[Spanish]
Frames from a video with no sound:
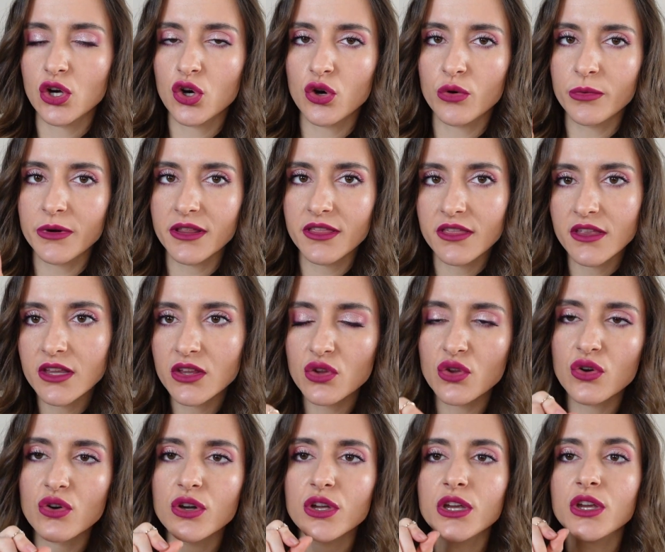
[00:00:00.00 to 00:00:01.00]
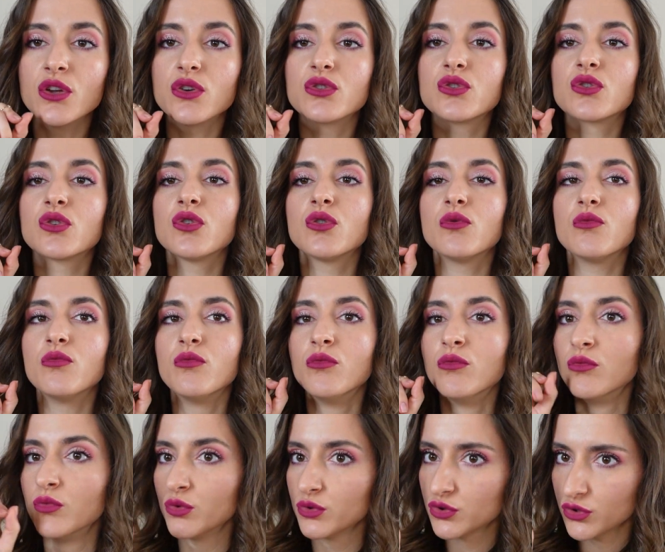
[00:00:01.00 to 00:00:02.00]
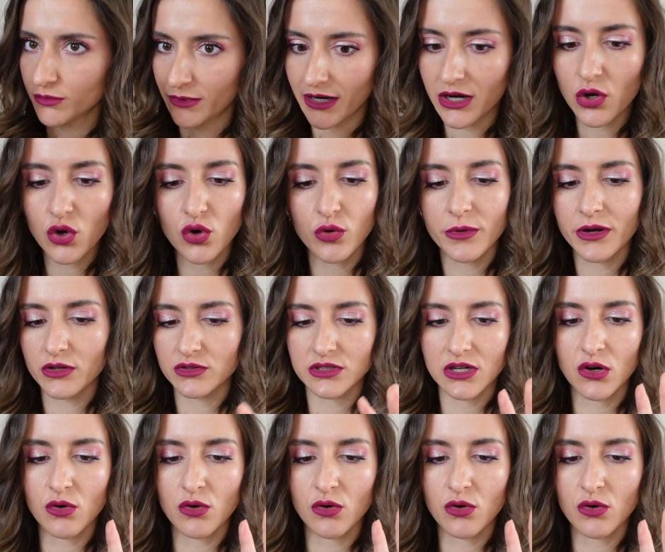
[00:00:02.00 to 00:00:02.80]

cobricito y otro mucho más cobre, o sea,